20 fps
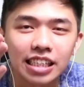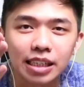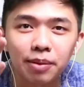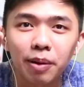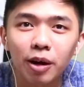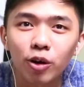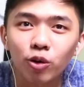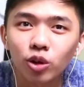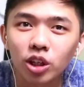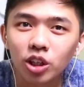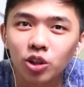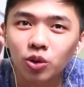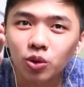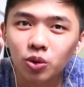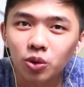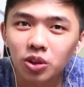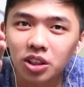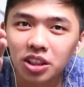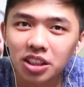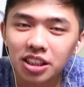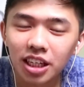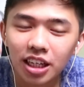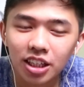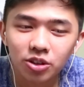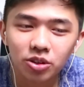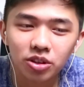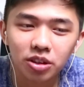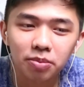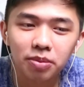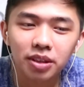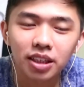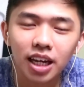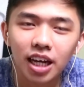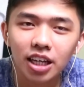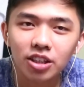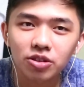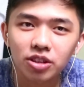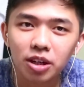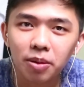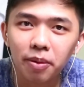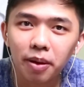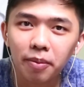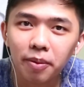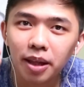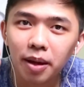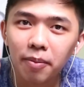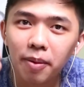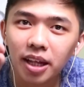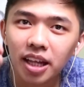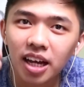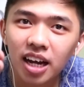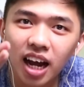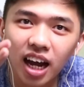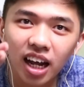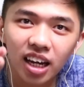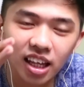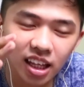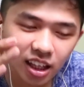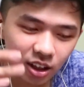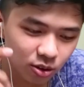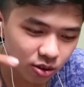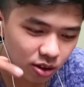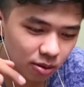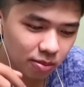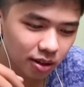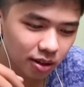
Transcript: Sama kulit-kulitnya aja tebelah aja sama badan-badan kalian itu